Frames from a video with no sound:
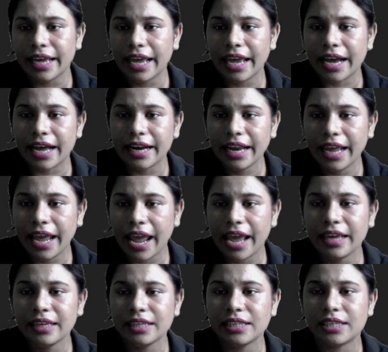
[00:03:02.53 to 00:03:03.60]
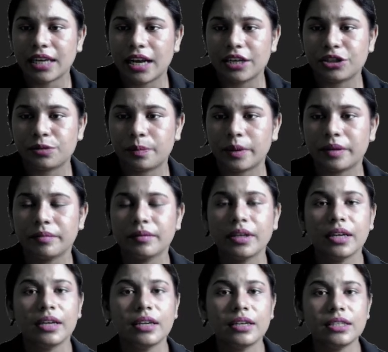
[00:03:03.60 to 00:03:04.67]
এখানে এই ইটা আসবে
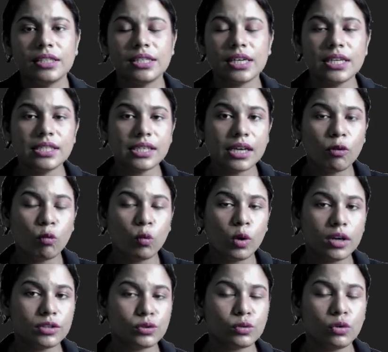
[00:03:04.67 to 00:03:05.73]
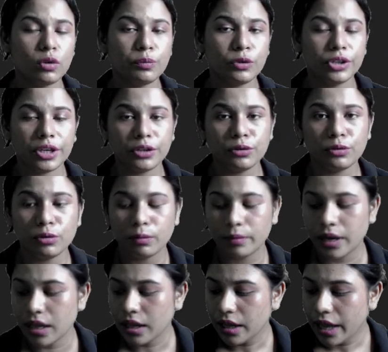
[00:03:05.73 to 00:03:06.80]
জাস্ট ওয়ার্ডসগুলোর মধ্যে কিন্তু
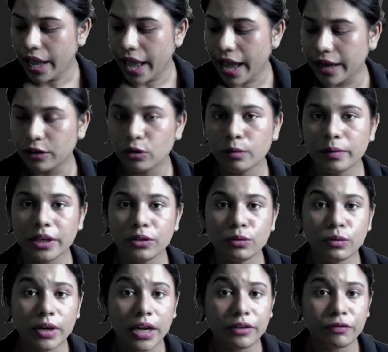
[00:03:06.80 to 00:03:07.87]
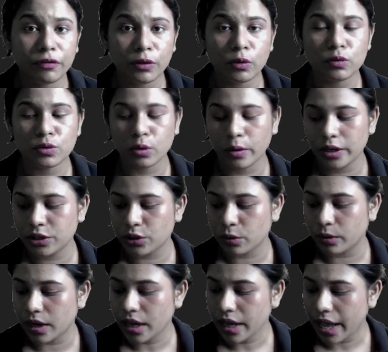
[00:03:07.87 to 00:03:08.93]
তোমরা একদম কিন্তু কনফিউজ হয়ে
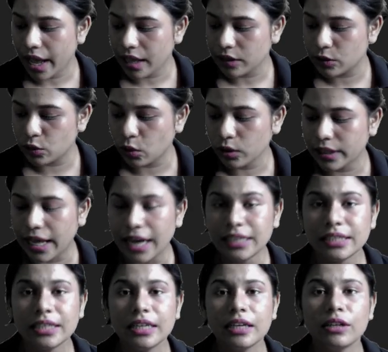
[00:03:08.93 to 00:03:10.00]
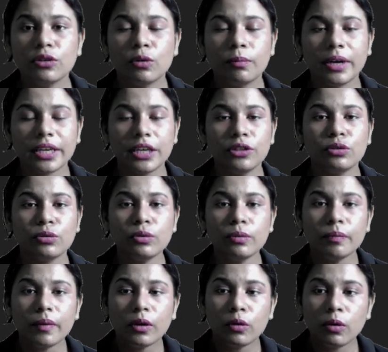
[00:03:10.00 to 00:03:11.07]
যেও না সো দ্যাট তোমরা কিন্তু
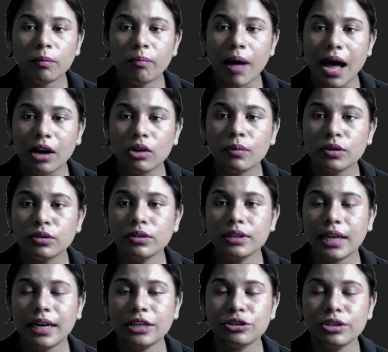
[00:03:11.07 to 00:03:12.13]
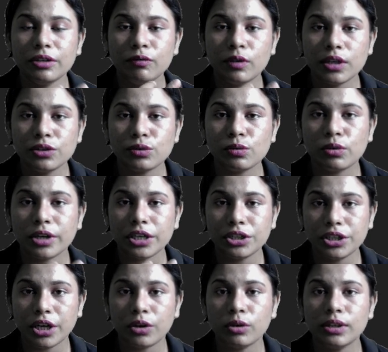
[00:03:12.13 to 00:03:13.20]
খুব ভালো মতন তাহলে যদি ওয়ার্ডসগুলোকে
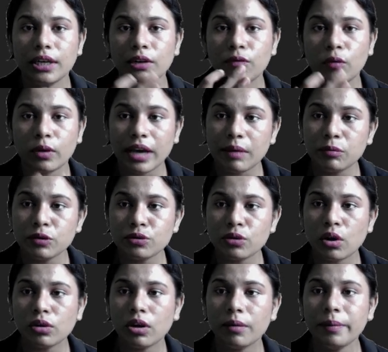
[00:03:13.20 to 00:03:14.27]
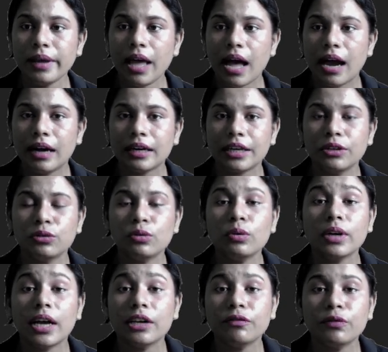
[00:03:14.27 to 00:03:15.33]
শেখো তাহলে ভোকাবো স্ট্রং হবে আর কিন্তু
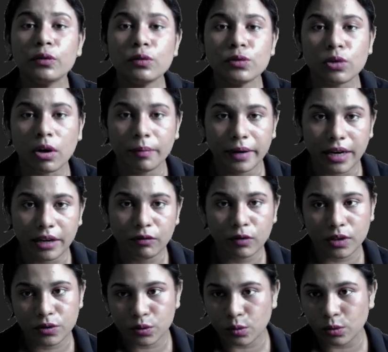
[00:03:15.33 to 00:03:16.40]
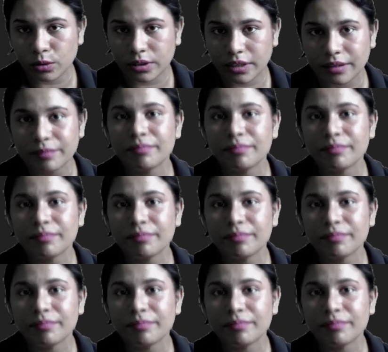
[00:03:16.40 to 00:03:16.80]
কনফিউজ হবে না এই ওয়ার্ডসগুলোতে